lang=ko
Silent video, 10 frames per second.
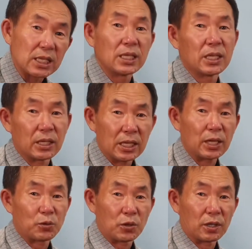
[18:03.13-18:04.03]
인정을
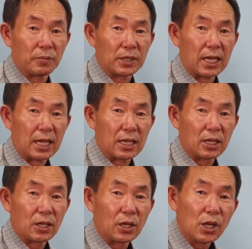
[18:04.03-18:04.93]
해주는 겁니다.
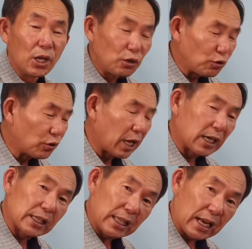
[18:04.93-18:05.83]

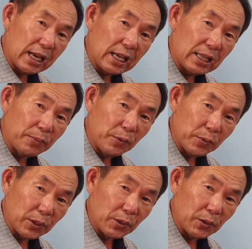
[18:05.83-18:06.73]
유행을 따라가다
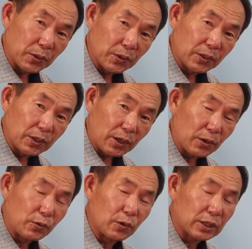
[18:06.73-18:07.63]
보면요.
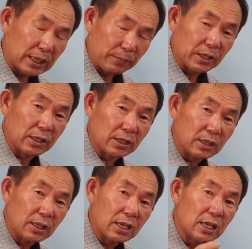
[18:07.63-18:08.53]
결국 잡는
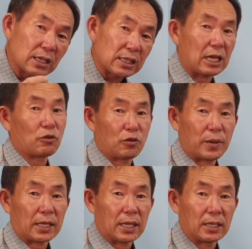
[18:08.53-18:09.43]
것은
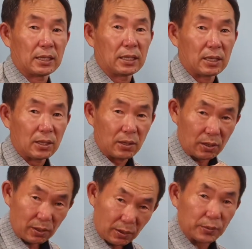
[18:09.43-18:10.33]
상투밖에는
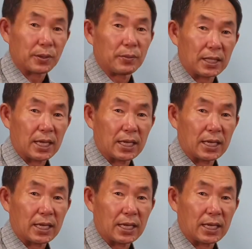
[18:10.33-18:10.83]
없습니다.